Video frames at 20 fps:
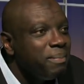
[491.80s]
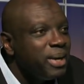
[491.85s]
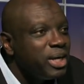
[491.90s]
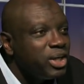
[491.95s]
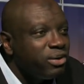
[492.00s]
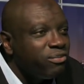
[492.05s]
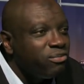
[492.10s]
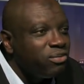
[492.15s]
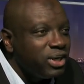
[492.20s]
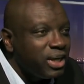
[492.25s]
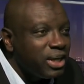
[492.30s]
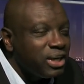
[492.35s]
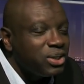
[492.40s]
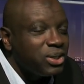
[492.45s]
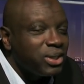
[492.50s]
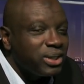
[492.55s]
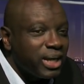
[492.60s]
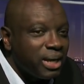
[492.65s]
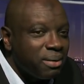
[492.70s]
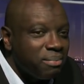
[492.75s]
Mais je vais vous dire,
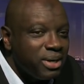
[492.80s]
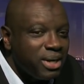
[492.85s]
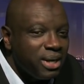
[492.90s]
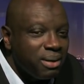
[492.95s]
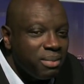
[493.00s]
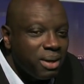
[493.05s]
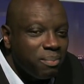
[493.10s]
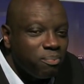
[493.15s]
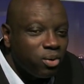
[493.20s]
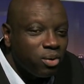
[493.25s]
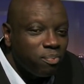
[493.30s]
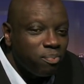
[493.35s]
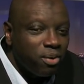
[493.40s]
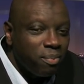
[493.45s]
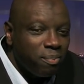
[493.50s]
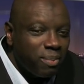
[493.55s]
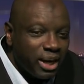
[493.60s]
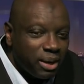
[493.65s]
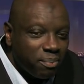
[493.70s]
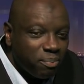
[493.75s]
j'ai terminé mes propos
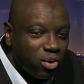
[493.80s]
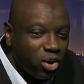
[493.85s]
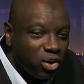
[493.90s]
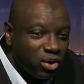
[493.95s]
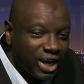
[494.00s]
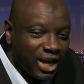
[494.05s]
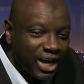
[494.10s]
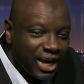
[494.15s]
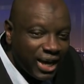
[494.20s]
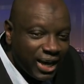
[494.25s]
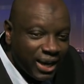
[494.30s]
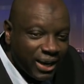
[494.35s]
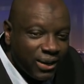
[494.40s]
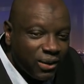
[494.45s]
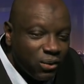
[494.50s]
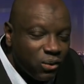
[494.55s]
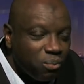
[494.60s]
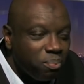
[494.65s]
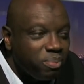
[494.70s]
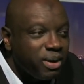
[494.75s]
par rapport
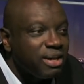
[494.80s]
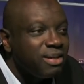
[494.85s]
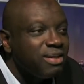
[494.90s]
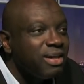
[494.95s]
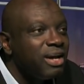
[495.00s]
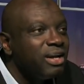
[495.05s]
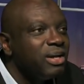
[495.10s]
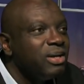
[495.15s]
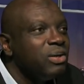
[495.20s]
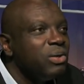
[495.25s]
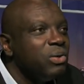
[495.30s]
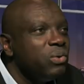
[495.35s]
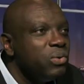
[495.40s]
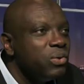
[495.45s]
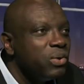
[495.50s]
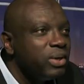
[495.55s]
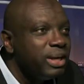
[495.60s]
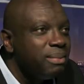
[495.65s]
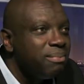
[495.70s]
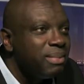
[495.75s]
au président de
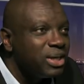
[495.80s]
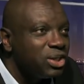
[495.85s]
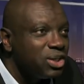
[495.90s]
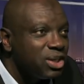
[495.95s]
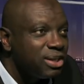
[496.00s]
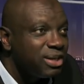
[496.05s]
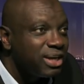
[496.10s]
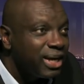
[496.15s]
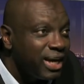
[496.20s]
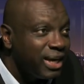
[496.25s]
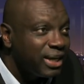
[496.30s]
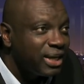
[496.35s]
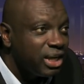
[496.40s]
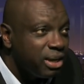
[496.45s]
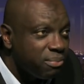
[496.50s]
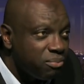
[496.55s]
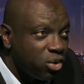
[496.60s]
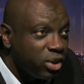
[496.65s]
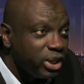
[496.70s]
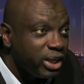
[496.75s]
l'Union des magistrats qui
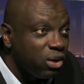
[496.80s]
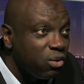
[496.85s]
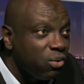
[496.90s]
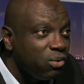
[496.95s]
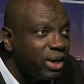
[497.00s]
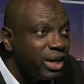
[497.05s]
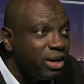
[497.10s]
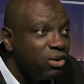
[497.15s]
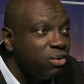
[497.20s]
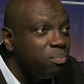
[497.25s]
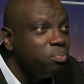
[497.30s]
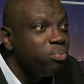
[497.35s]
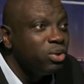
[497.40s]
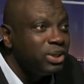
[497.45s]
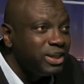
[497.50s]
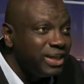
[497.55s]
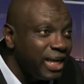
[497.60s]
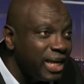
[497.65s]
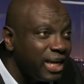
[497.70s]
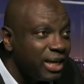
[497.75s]
est monté au créneau pour
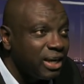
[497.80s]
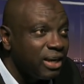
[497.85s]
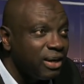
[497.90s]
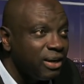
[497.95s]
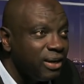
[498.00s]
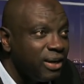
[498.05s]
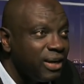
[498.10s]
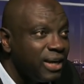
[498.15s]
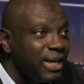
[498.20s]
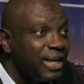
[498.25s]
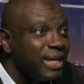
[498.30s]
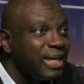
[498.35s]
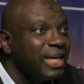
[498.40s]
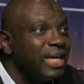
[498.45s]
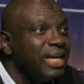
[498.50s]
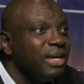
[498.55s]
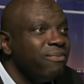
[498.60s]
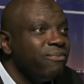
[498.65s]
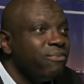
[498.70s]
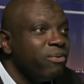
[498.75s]
dire
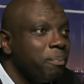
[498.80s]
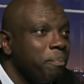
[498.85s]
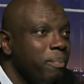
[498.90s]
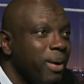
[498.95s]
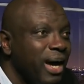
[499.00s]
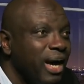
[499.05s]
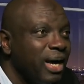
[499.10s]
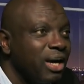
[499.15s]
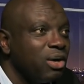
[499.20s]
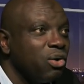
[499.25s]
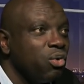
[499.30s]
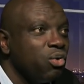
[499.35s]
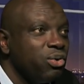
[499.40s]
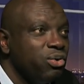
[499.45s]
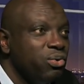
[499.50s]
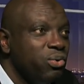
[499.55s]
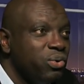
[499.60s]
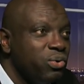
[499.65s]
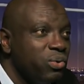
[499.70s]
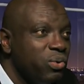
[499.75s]
qu'il ne faut pas
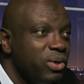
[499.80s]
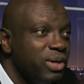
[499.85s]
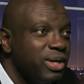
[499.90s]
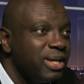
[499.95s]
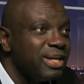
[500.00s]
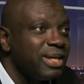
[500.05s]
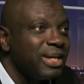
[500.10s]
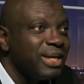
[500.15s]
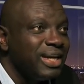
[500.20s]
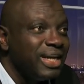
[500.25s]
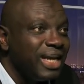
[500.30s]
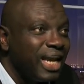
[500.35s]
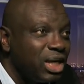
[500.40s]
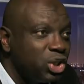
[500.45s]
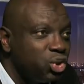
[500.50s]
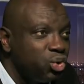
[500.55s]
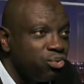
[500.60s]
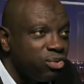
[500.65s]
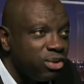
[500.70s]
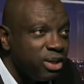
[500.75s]
qu'on utilise la
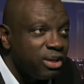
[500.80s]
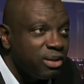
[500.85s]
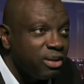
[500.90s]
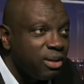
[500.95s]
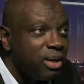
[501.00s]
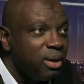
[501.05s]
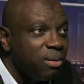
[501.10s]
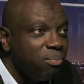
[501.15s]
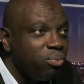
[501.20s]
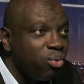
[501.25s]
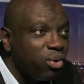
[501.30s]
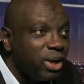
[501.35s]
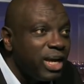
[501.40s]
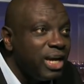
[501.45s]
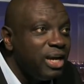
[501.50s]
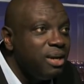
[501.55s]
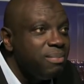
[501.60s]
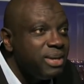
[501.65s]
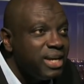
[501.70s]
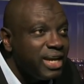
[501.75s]
justice pour
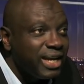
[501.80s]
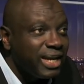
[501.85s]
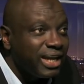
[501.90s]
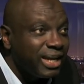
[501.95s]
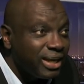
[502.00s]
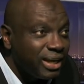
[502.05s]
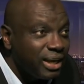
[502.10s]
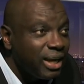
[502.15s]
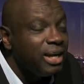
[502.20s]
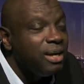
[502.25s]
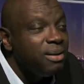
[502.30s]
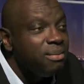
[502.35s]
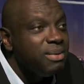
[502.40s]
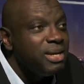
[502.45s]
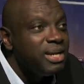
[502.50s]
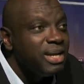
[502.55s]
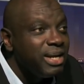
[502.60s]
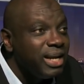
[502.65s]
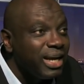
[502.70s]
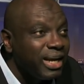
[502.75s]
éliminer,
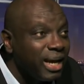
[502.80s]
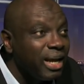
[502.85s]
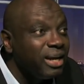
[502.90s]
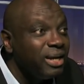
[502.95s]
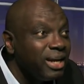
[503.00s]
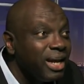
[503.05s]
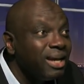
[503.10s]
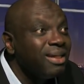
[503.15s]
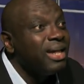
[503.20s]
éliminer des candidats.